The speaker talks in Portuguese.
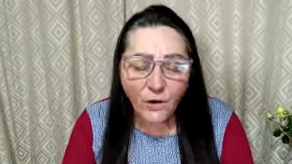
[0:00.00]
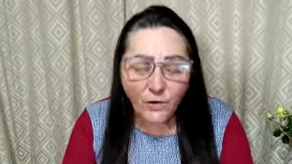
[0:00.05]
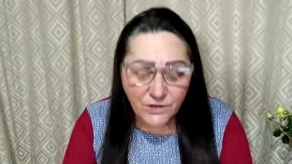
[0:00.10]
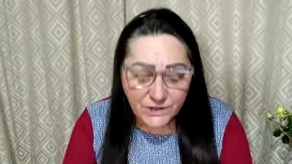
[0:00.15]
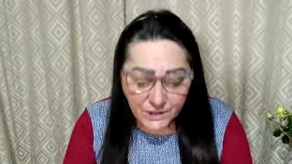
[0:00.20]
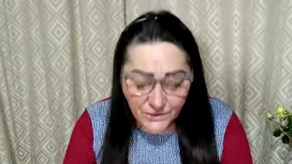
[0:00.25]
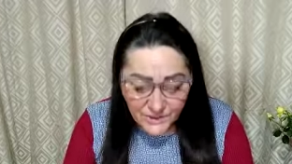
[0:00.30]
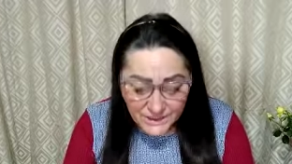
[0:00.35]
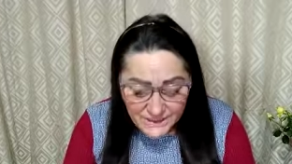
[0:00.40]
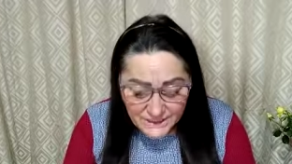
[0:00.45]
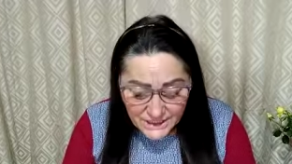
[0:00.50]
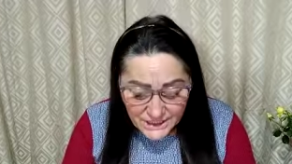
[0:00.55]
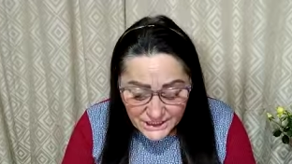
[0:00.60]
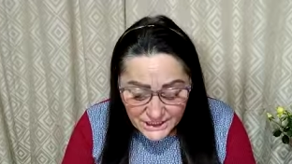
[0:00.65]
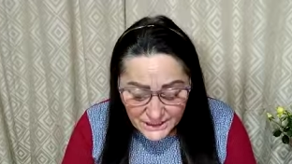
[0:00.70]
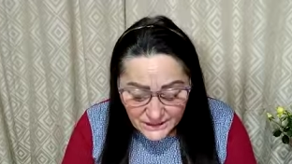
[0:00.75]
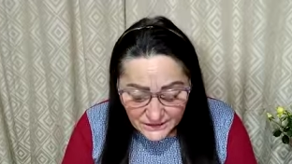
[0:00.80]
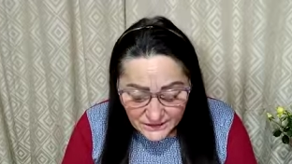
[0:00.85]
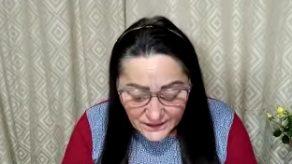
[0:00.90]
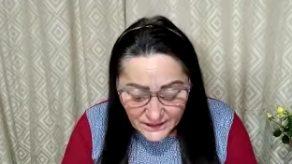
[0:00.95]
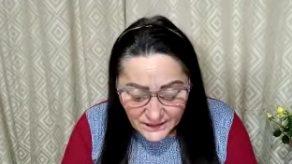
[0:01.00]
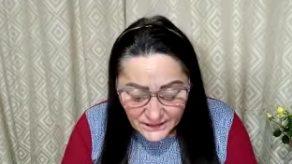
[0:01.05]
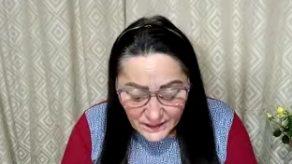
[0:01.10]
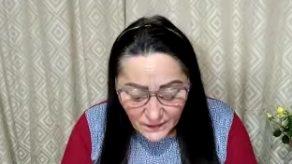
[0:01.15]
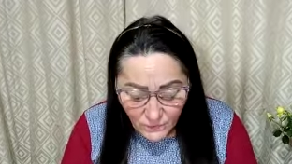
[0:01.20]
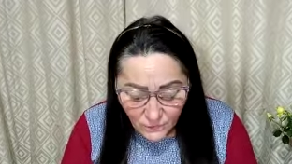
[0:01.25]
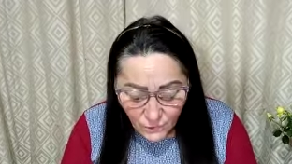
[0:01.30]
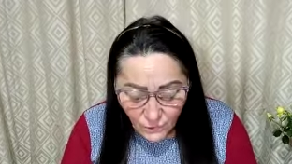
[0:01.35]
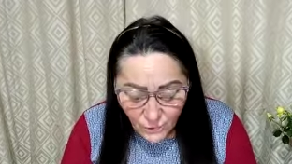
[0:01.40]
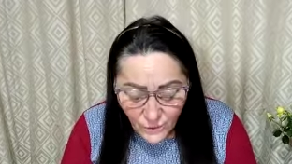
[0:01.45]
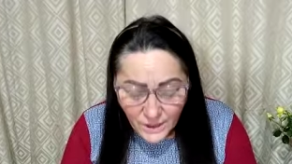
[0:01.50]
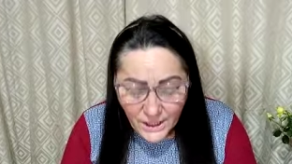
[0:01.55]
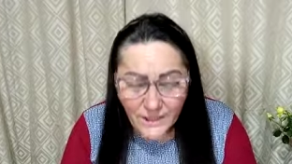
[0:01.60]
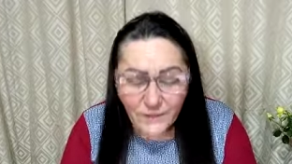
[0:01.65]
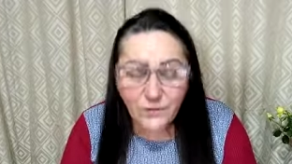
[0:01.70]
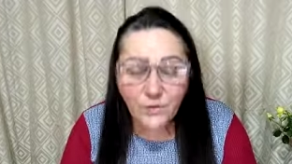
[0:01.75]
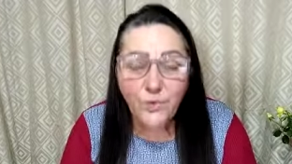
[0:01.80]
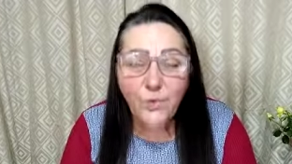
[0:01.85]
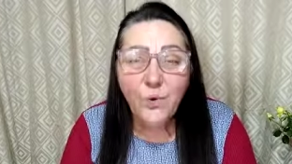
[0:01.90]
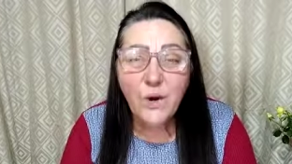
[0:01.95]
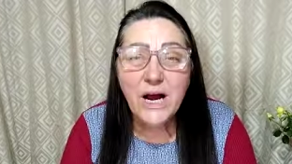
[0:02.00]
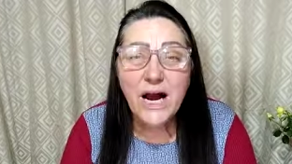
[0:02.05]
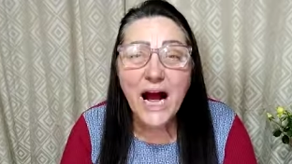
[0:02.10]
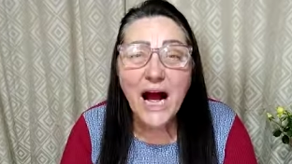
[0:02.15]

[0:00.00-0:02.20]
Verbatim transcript: o Senhor está dizendo que Ele está colocando um